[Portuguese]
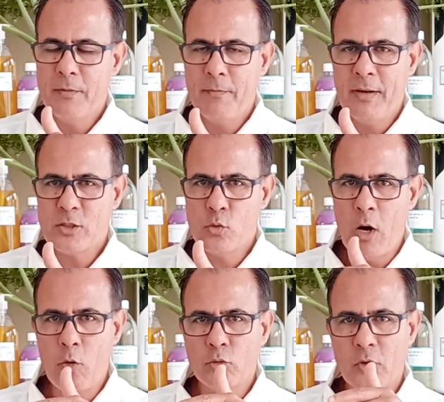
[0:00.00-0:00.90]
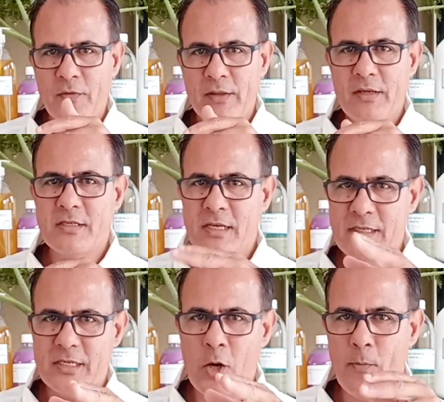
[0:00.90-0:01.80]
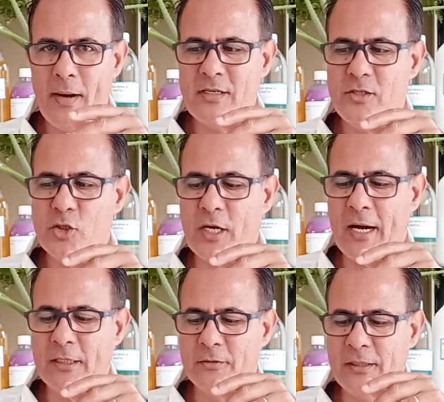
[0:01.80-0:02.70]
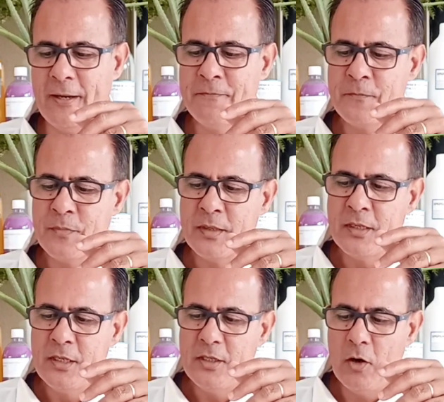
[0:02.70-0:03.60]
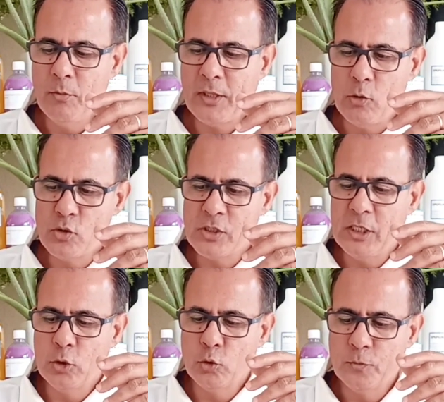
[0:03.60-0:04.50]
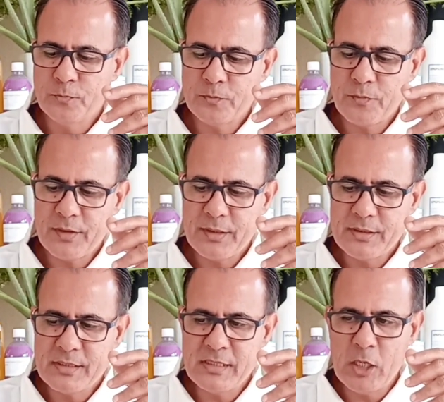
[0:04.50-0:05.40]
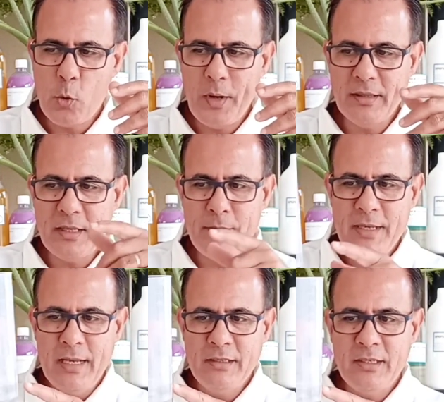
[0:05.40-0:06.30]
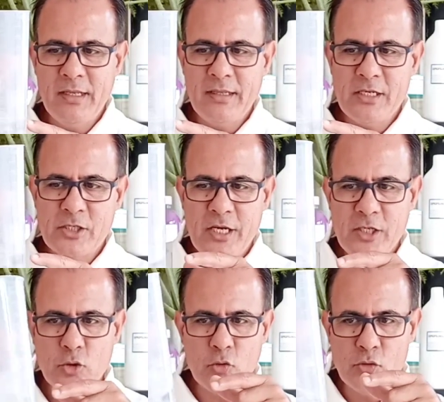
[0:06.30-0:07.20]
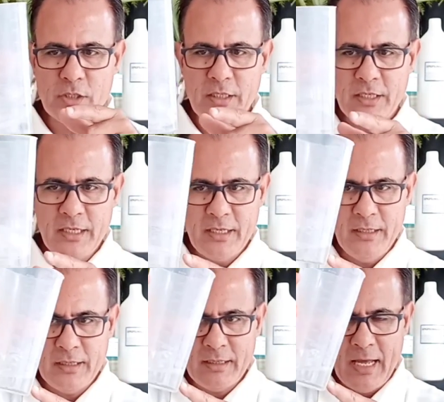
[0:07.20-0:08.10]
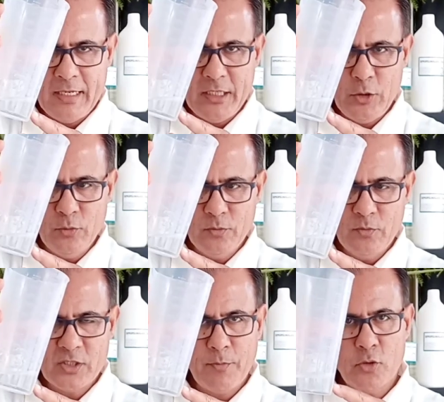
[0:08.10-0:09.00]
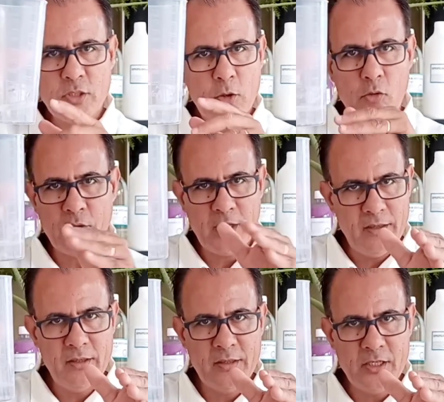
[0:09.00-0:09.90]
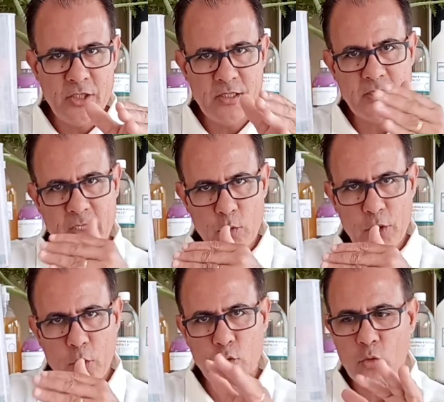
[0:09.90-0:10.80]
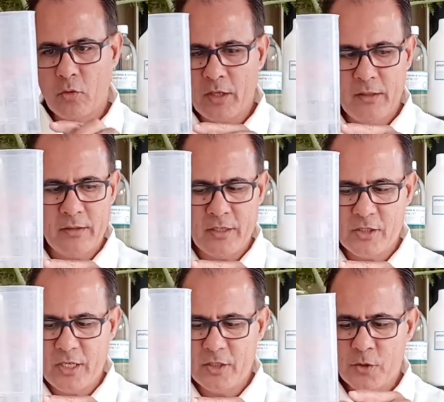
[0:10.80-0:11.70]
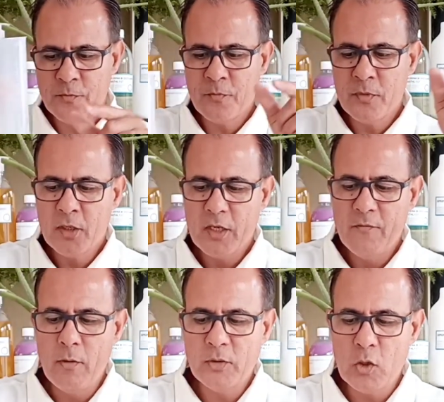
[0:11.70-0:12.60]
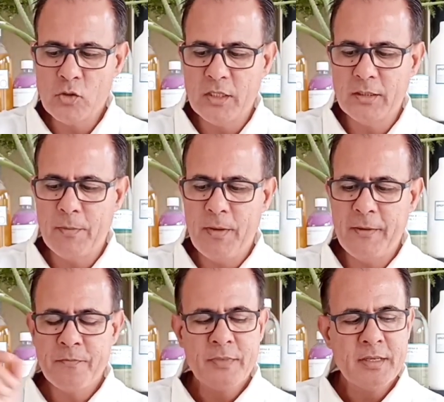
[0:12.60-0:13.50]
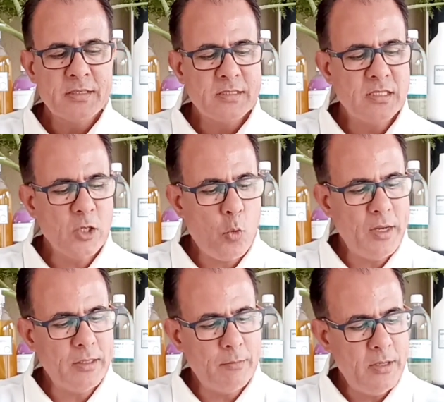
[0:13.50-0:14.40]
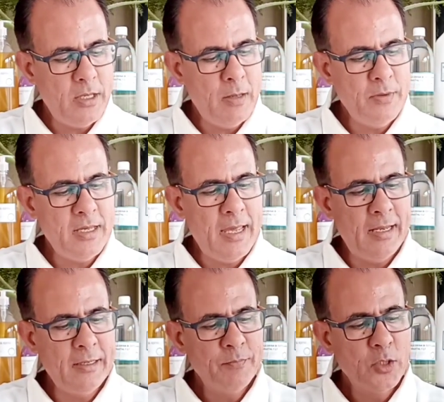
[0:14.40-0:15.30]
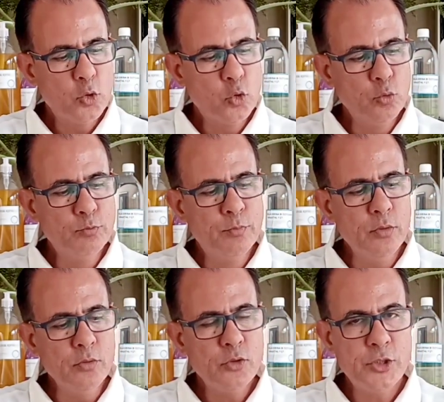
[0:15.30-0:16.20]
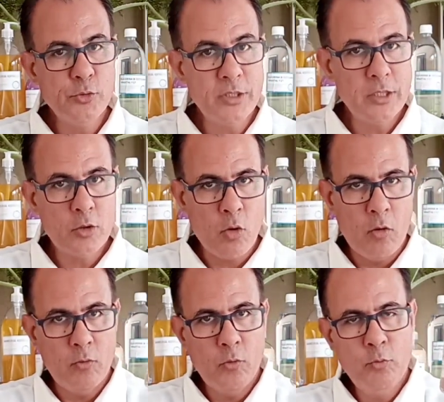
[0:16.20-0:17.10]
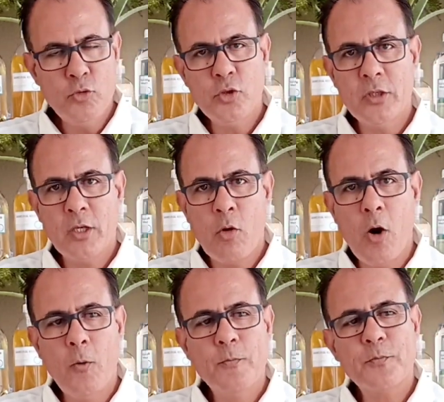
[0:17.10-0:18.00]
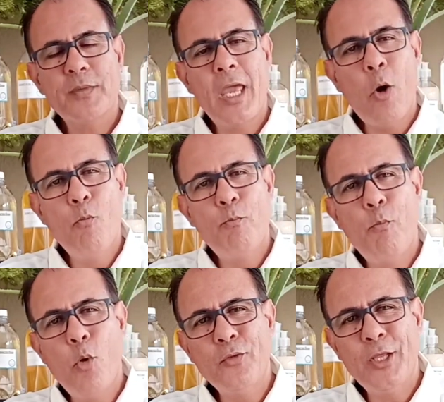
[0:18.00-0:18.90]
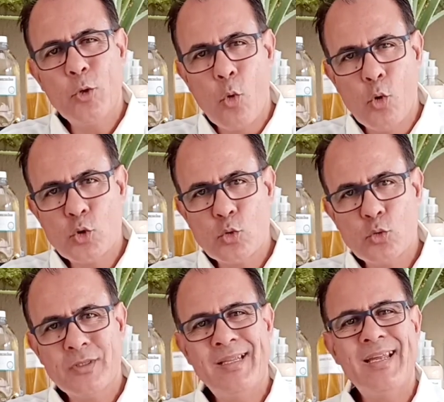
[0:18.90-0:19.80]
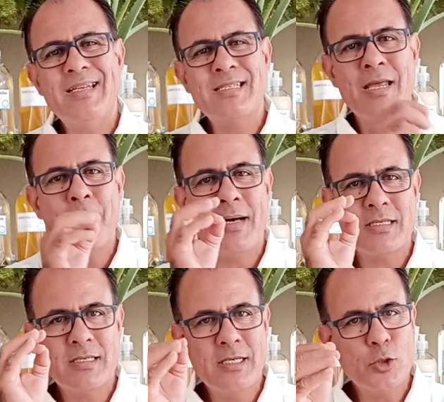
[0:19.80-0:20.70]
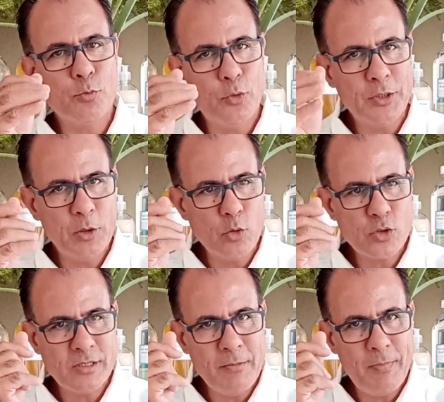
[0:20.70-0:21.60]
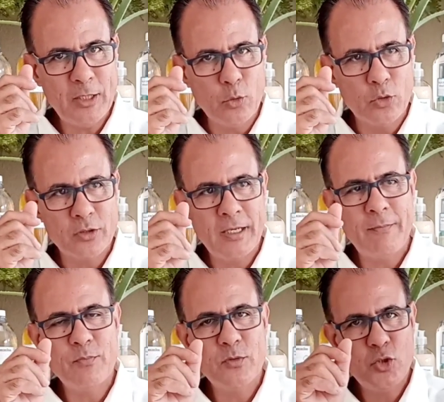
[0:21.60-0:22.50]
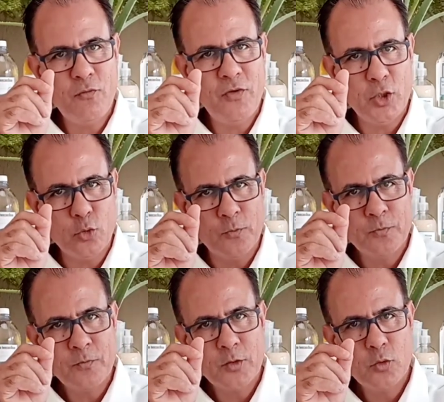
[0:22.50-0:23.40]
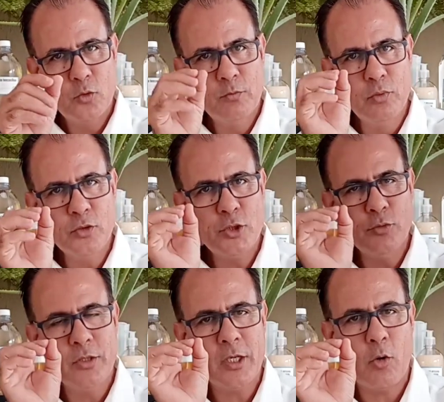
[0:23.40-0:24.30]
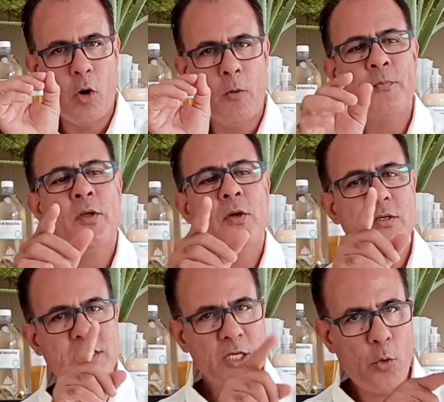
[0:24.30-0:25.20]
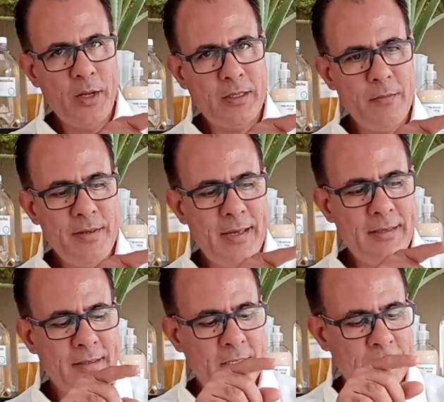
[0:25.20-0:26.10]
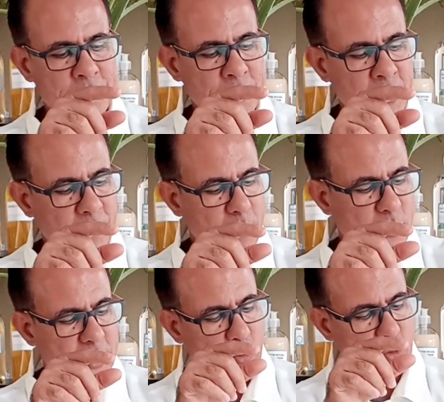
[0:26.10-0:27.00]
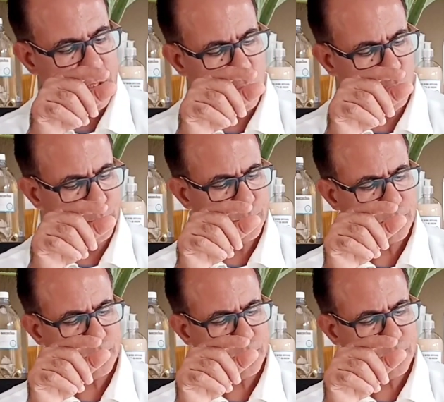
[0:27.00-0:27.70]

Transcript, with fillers: Mas o álcool 96 é o mais indicado, tá? Nós vamos estar tá usando 50 ml de detergente, estou usando aqui aquele clarinho, você pode usar qualquer detergente, sendo neutro, qualquer detergente. E vamos estar tá usando também 50 ml do butilglicol O butilglicol é um poderoso desembaçante, um poderoso limpador tá? de vidro. O butilglicol, 50 ml dele. Vamos estar usando